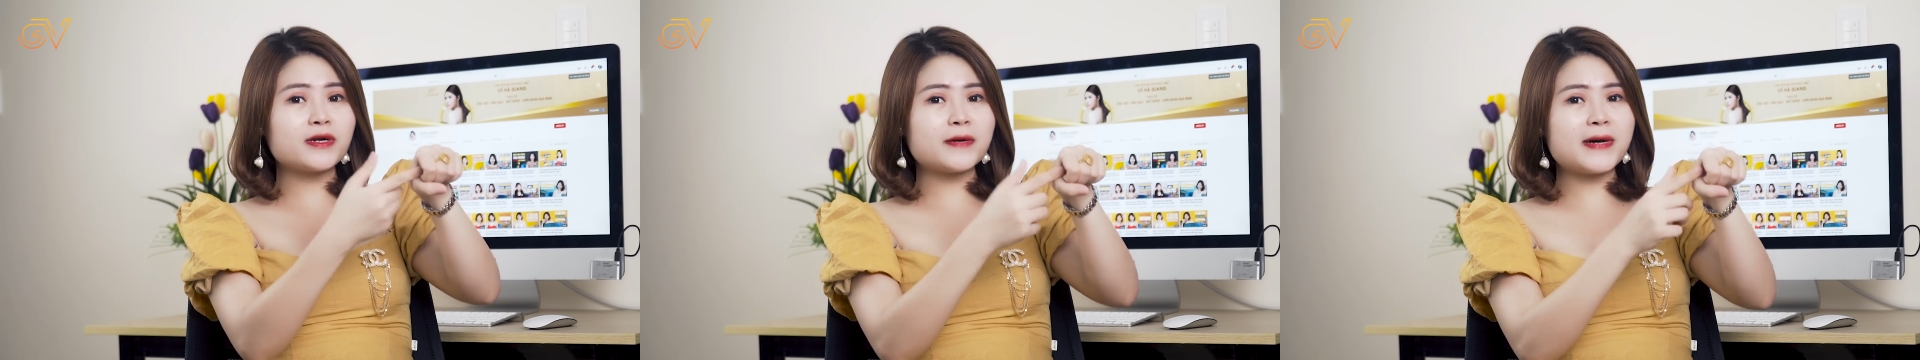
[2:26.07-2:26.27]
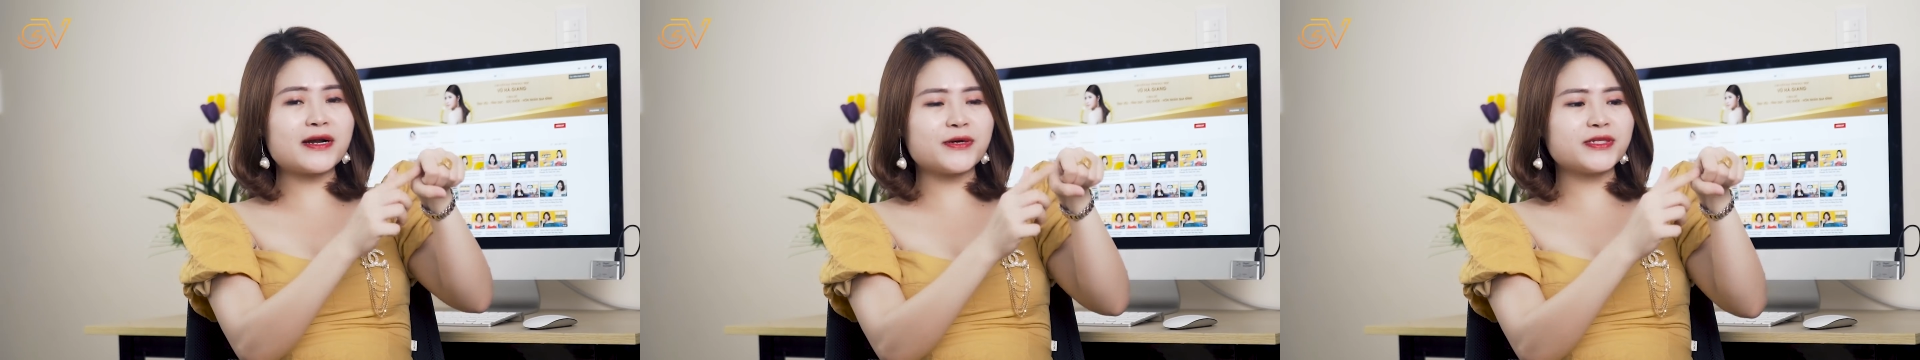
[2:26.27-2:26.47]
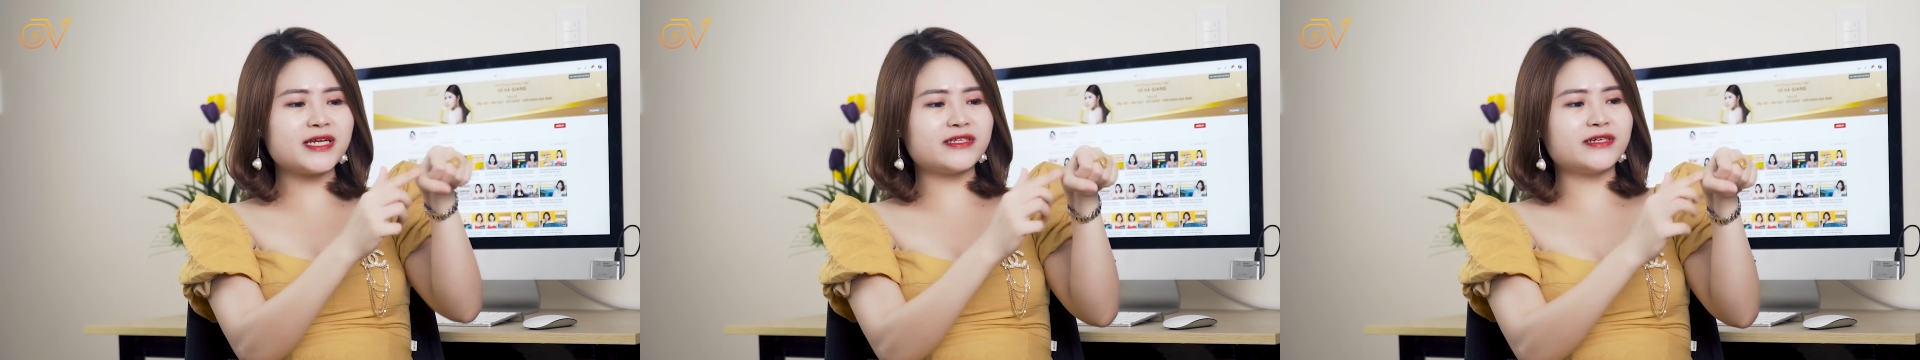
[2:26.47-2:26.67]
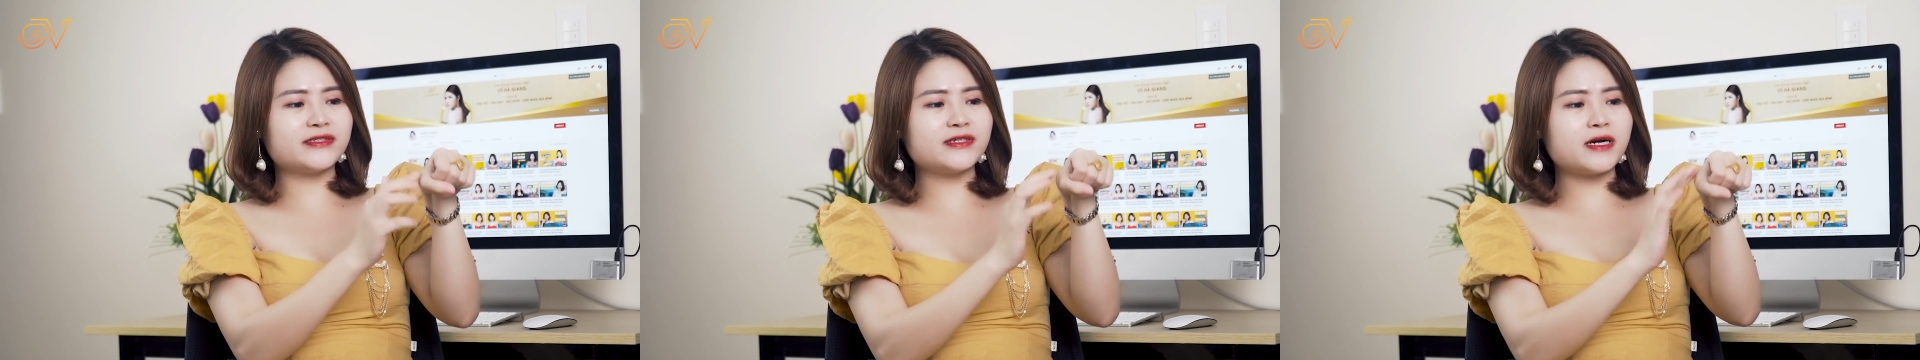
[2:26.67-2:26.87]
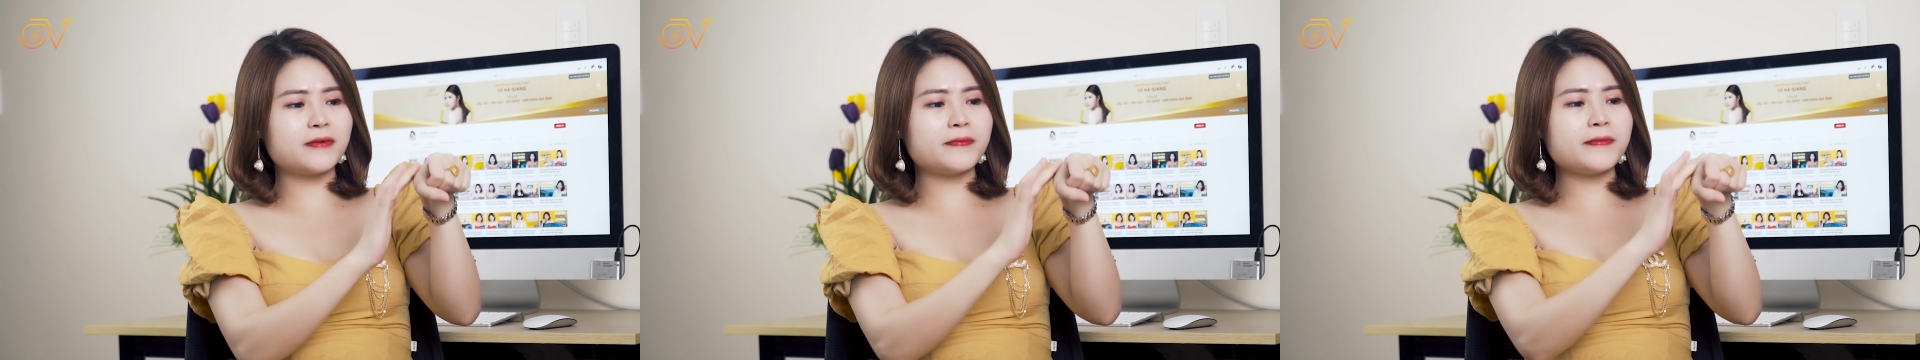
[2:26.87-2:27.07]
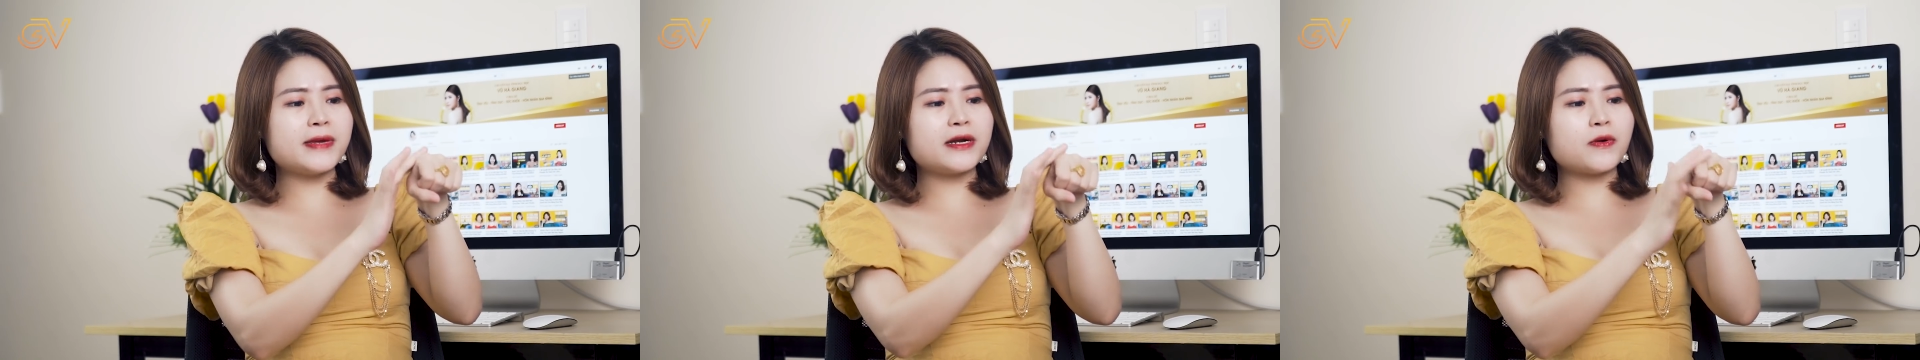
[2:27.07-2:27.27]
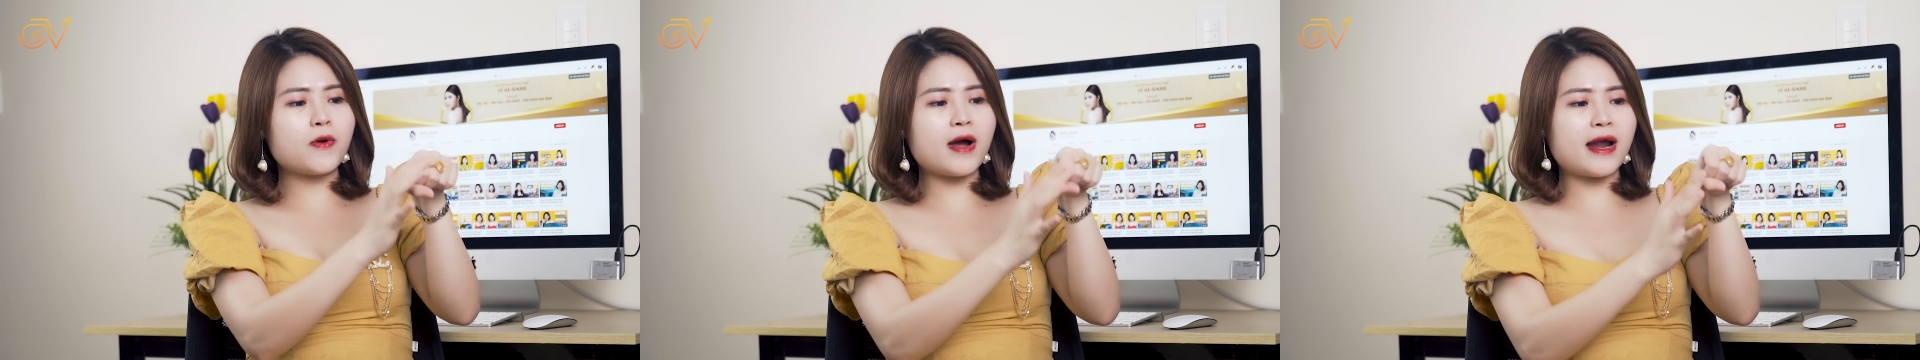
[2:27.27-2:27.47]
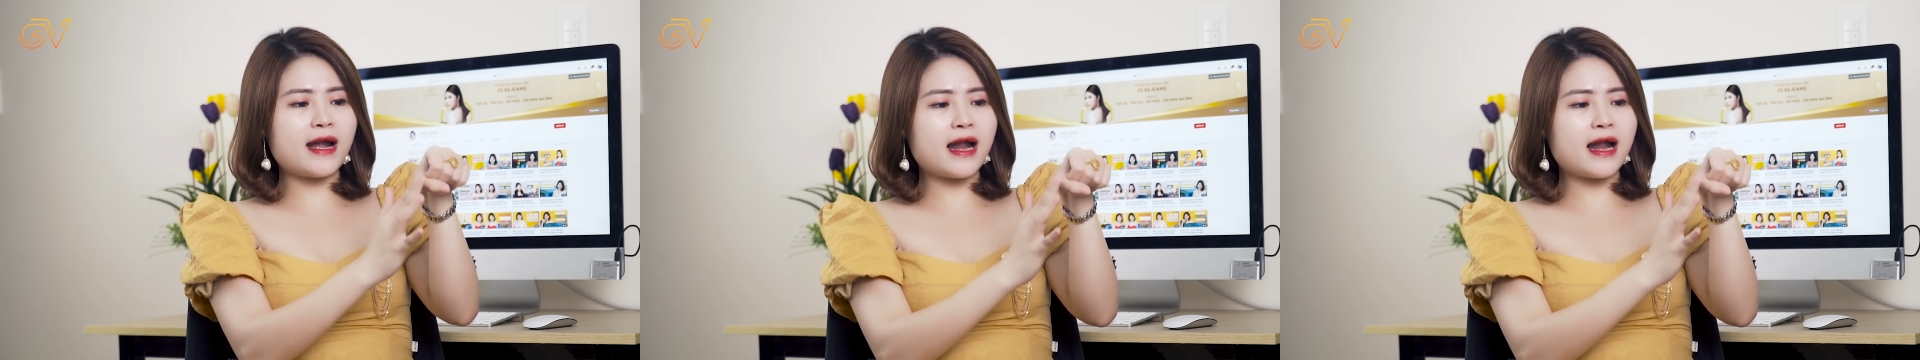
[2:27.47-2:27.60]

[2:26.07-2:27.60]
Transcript: các bạn có thể tưởng tượng bên ngoài